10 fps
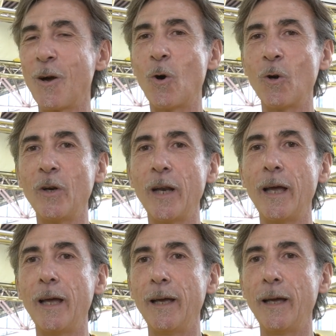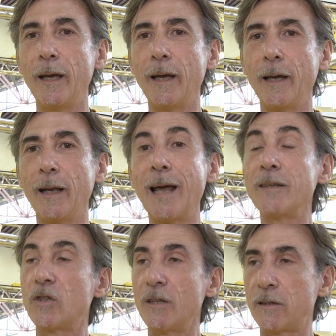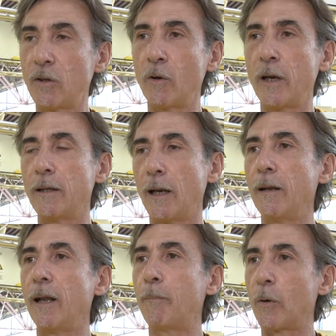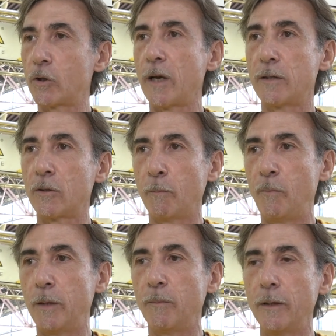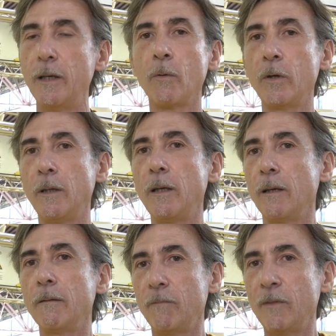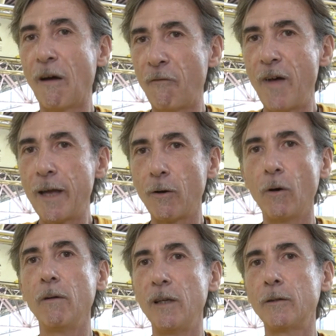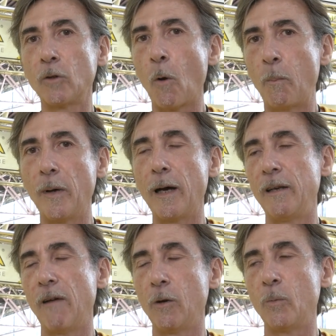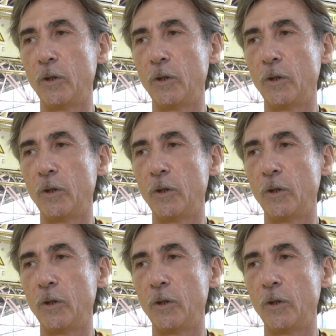con eh, la gestione del processo BIM, quindi davvero il top a livello